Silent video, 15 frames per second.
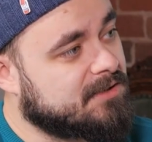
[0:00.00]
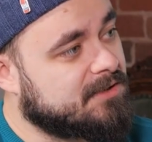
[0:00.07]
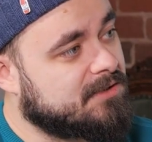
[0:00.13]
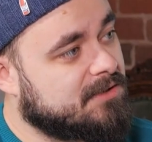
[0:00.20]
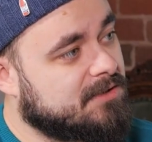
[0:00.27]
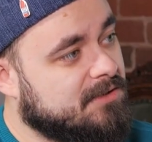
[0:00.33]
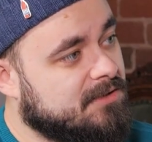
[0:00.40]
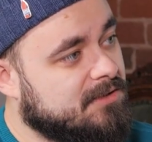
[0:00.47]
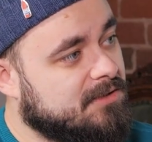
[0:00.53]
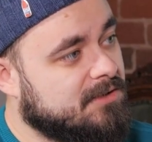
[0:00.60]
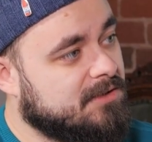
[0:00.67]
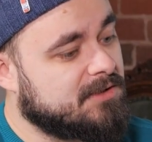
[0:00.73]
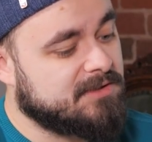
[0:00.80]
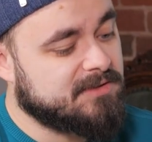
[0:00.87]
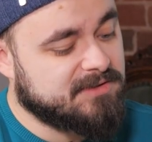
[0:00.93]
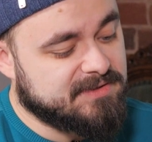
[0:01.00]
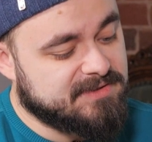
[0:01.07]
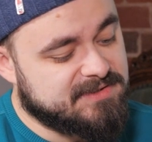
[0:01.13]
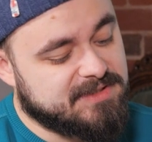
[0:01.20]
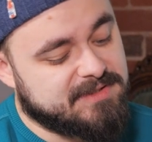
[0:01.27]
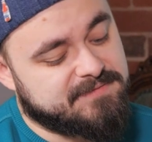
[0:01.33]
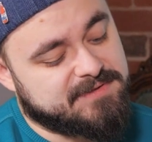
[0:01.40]
И, и, или ты
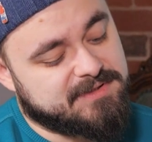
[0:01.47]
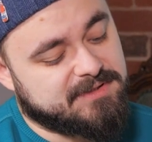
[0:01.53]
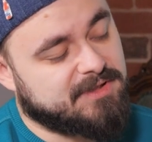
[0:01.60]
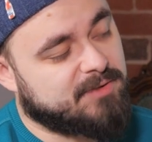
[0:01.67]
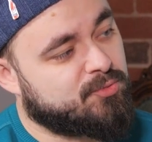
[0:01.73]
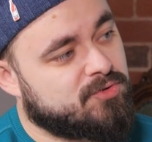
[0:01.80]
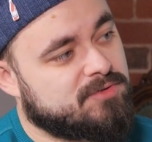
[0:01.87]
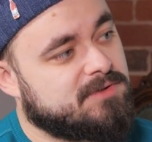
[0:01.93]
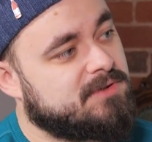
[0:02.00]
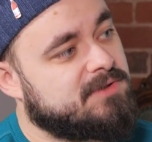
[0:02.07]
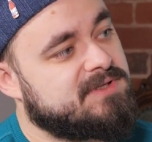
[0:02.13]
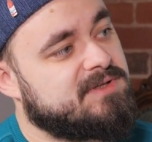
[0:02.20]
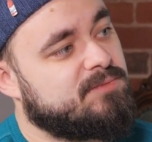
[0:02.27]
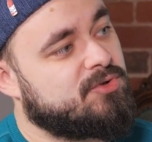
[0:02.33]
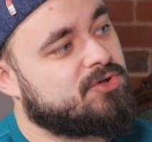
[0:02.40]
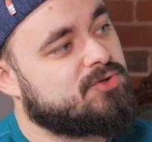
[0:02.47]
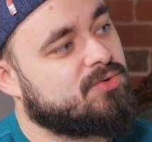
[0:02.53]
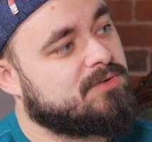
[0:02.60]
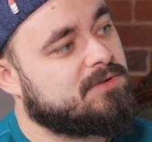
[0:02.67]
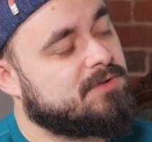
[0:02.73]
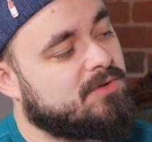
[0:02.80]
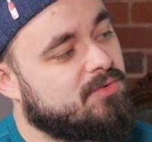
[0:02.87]
здесь всегда просто для себя
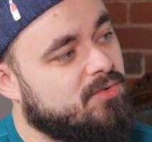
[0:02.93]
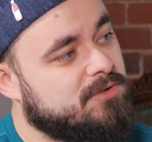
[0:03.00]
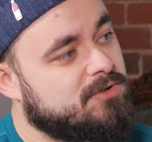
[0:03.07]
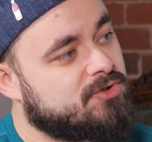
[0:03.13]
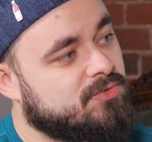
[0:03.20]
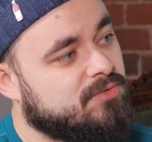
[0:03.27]
что-то находишь,